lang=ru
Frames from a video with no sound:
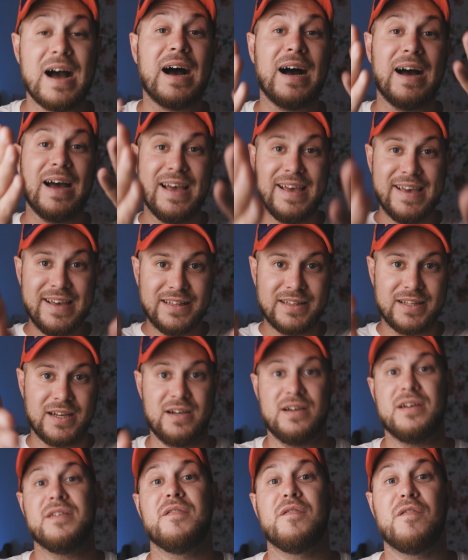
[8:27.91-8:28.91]
а
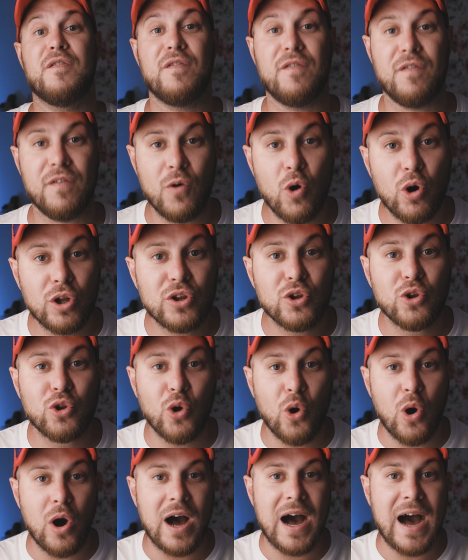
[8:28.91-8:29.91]
это
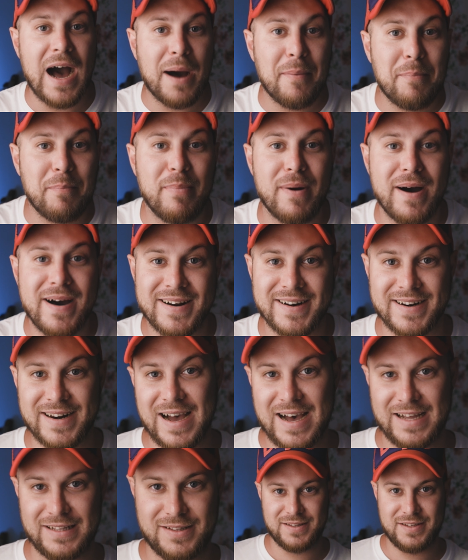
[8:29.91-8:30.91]

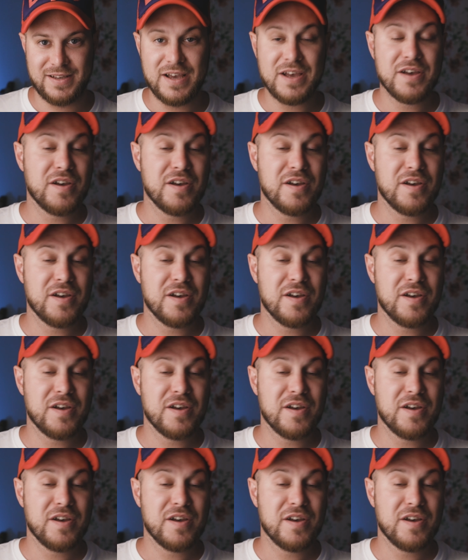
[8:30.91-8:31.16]
фотоаппарат –